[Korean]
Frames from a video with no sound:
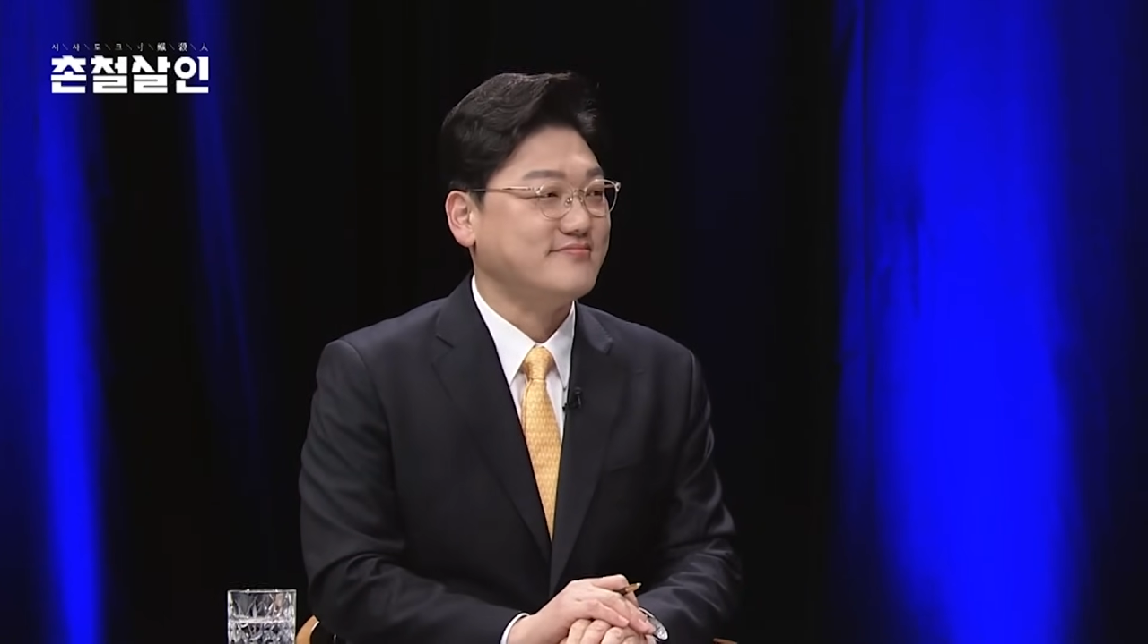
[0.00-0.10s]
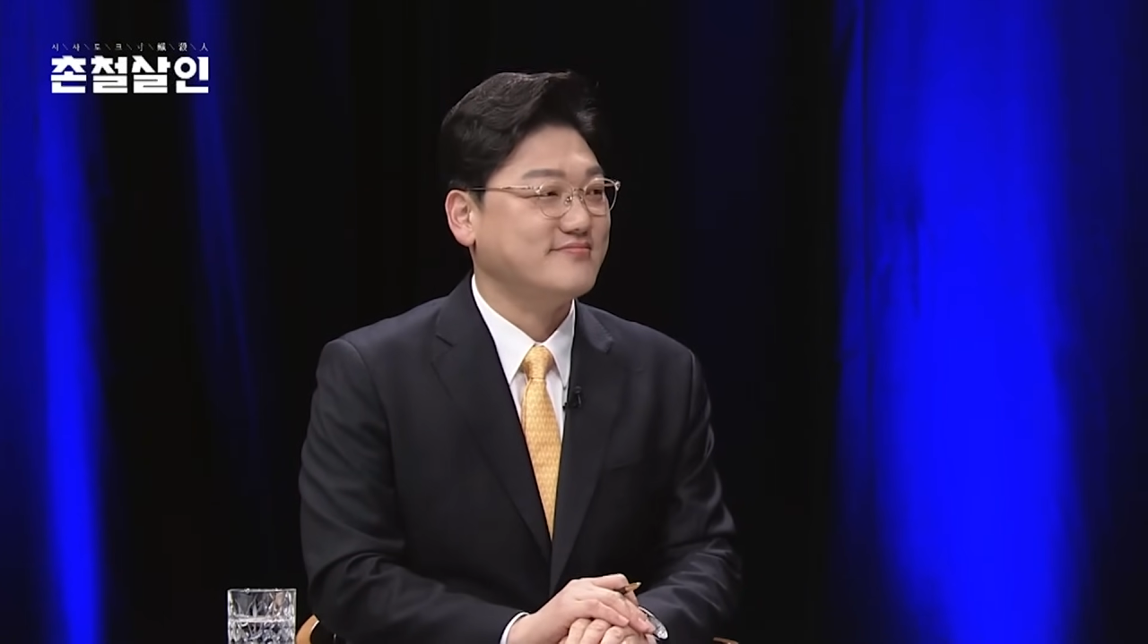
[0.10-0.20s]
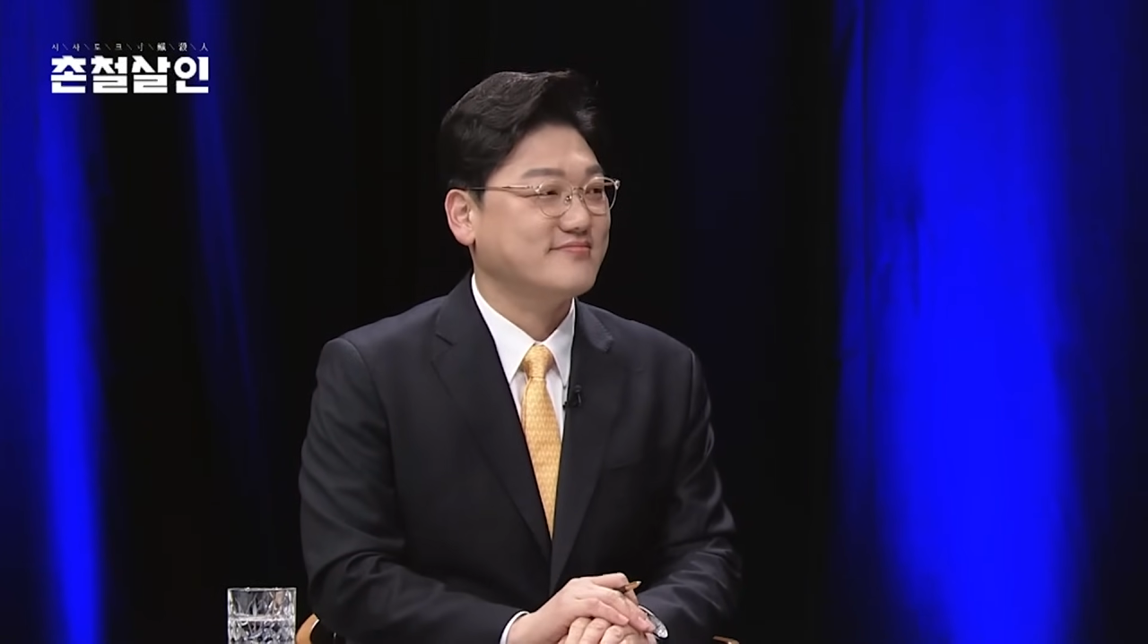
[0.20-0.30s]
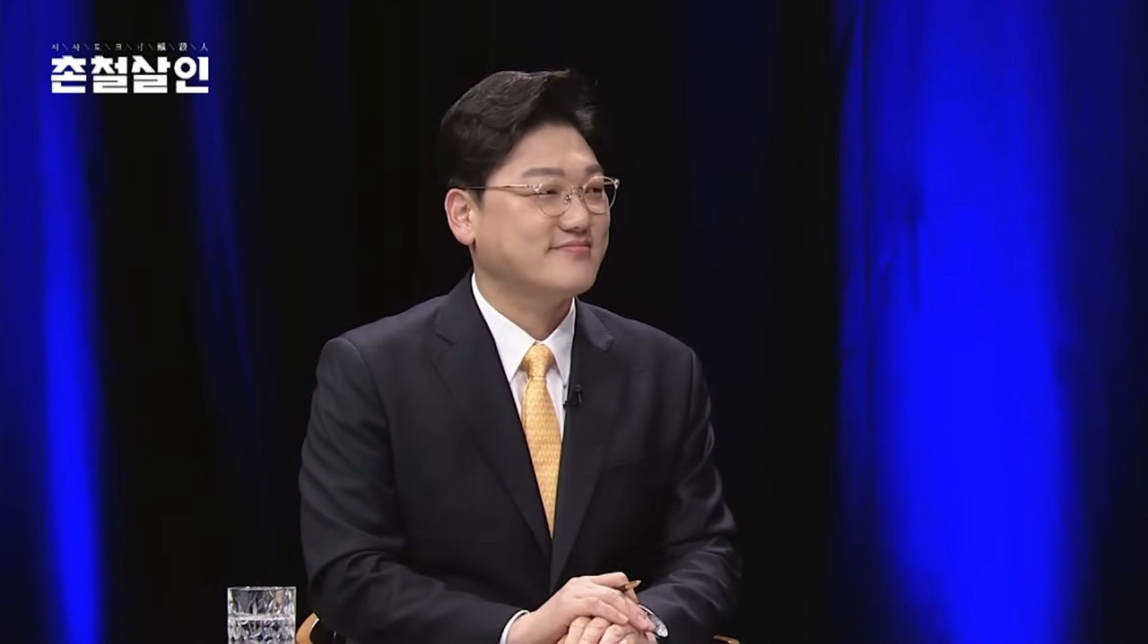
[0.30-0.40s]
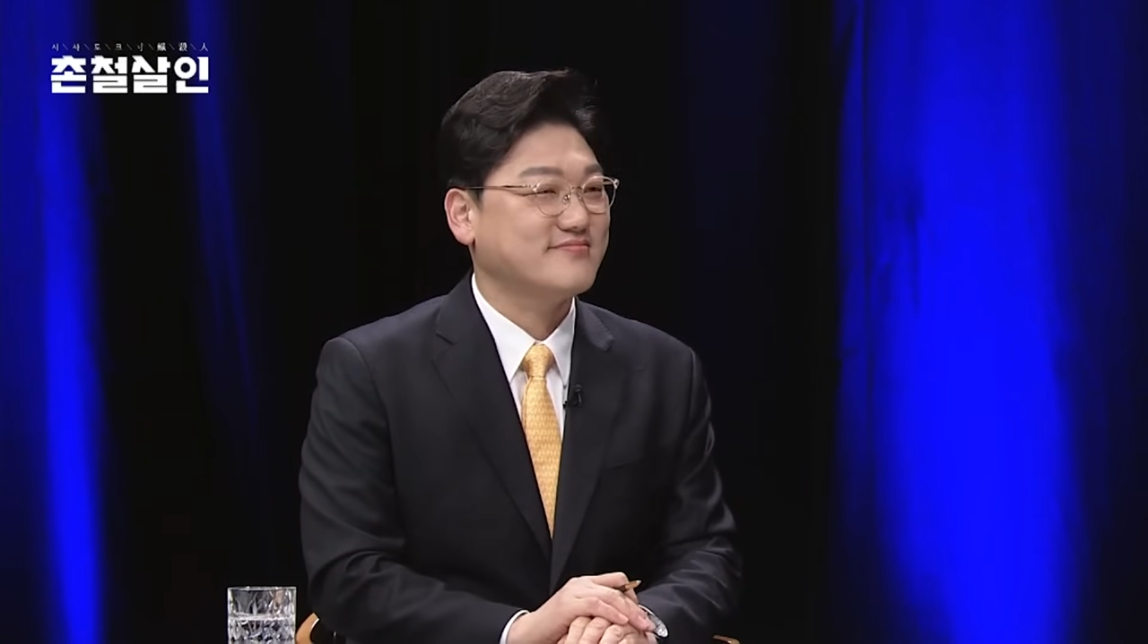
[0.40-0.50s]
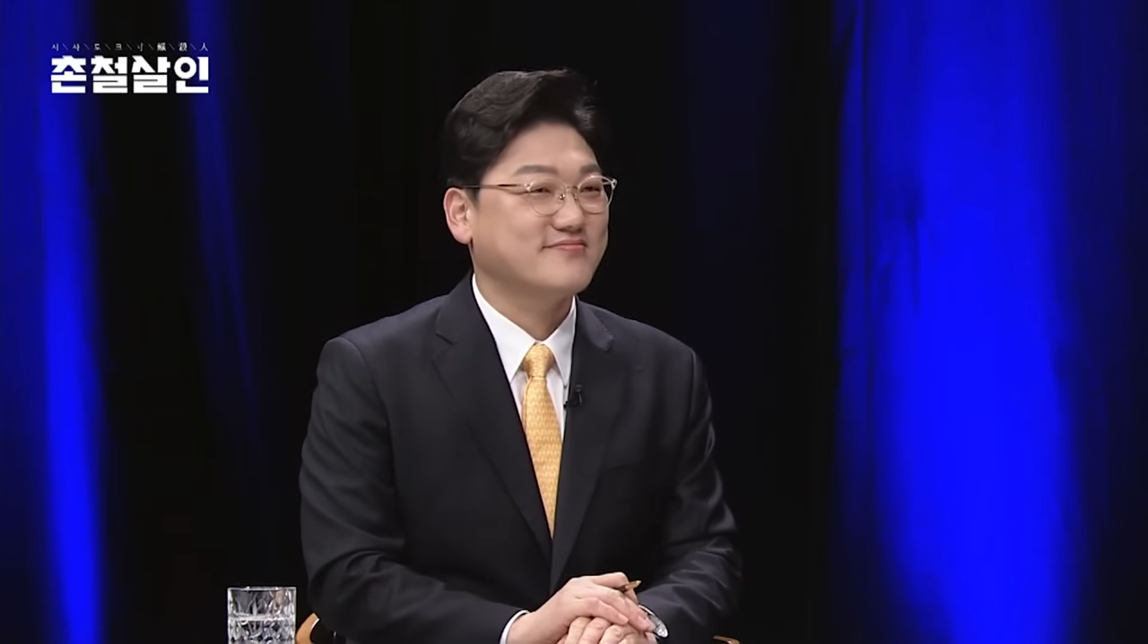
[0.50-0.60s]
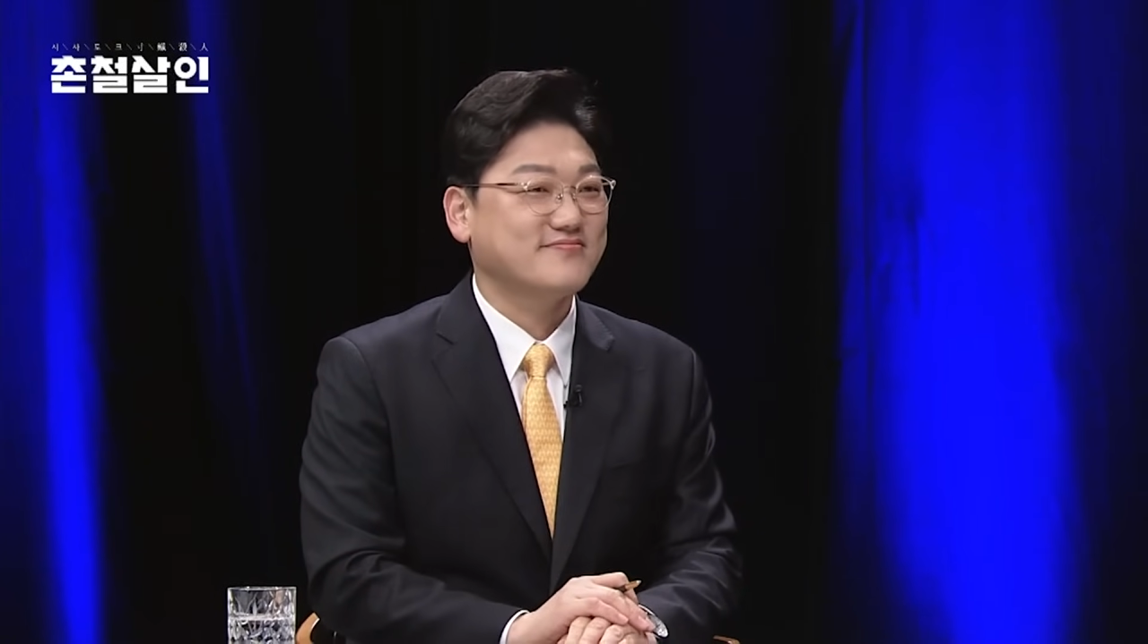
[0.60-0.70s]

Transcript: 이런